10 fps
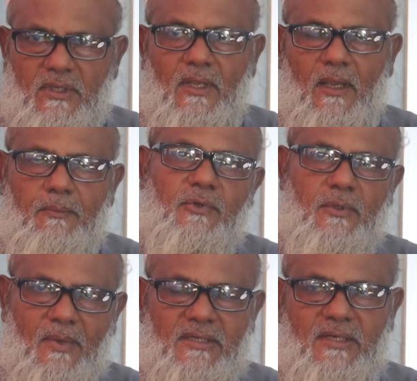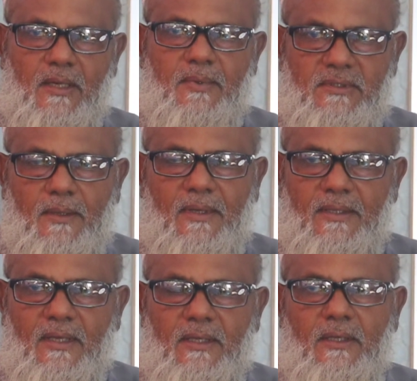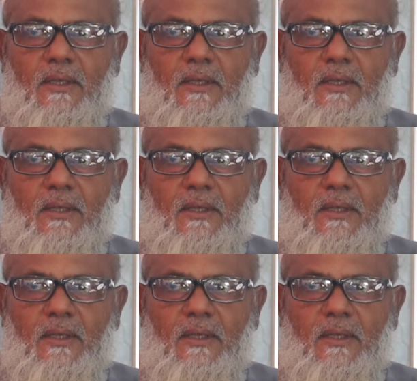সে প্রতি মাসে একবার সেবা দেয়